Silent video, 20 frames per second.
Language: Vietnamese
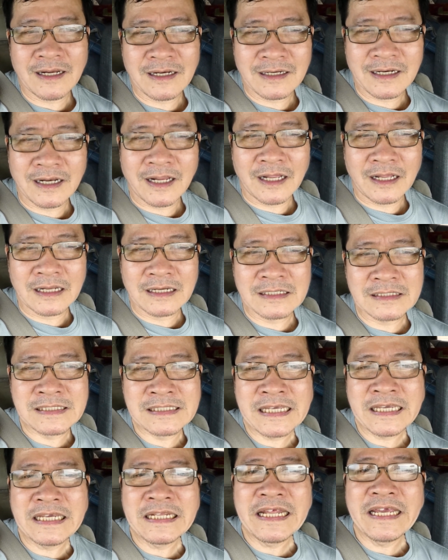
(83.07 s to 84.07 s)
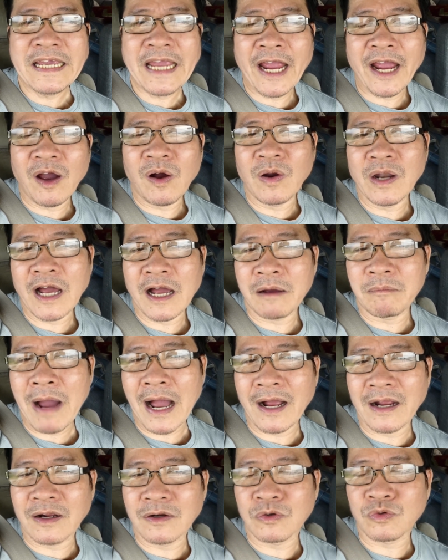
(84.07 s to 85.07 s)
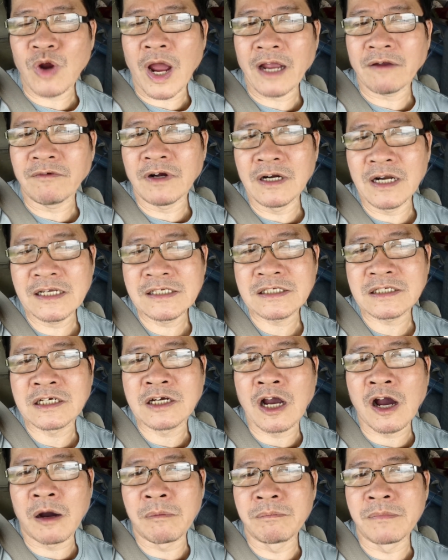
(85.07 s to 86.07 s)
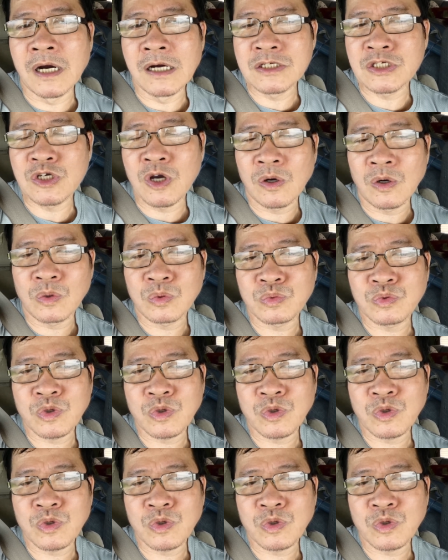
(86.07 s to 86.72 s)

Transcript: là CDL, là bằng driverless commercial